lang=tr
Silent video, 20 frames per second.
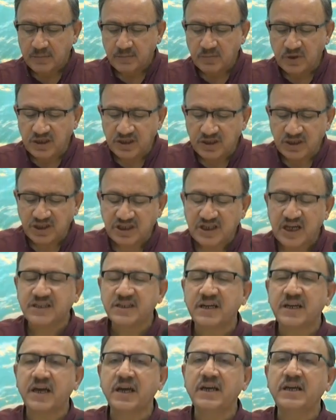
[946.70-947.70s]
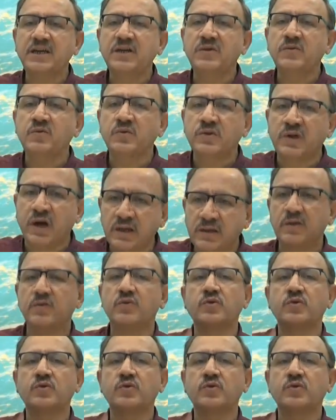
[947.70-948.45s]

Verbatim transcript: Bir şecere-i nuraniye